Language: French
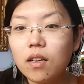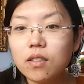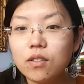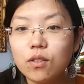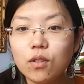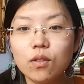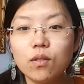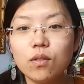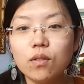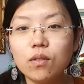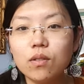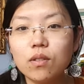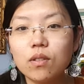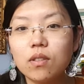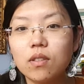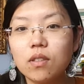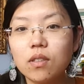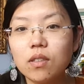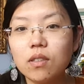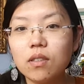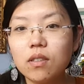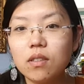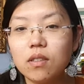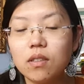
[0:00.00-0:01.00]
Donc,
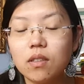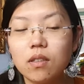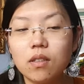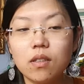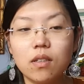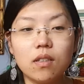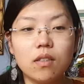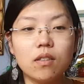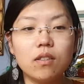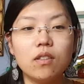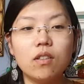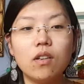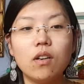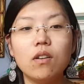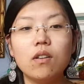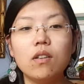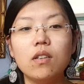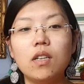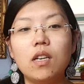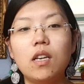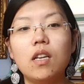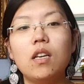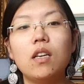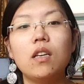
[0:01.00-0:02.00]
dans
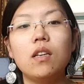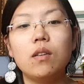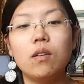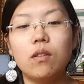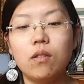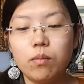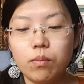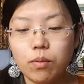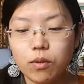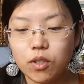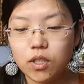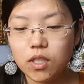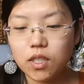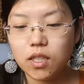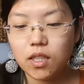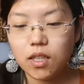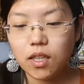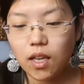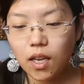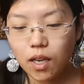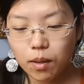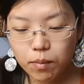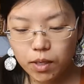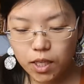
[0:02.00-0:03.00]
les euh, projets
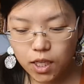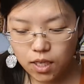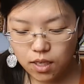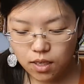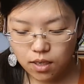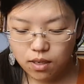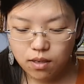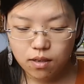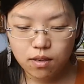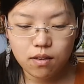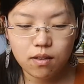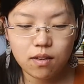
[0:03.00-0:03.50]
terminés.